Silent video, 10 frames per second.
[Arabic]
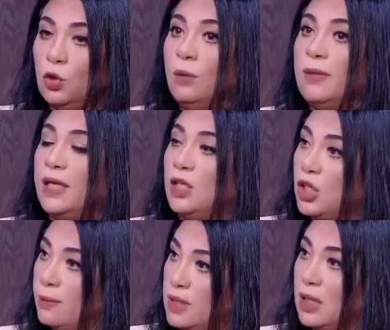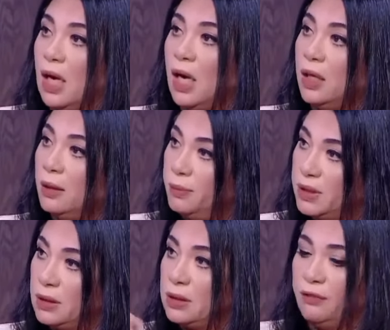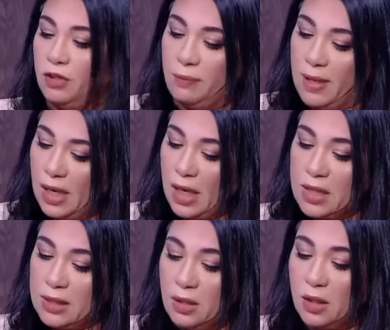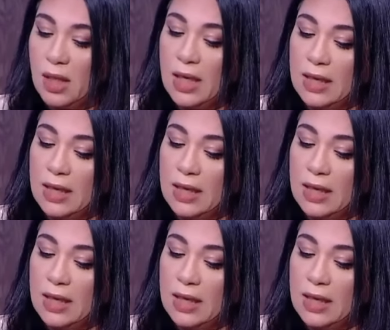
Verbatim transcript: ضمنهم لان شمس العقرب بتتفق مع العذراء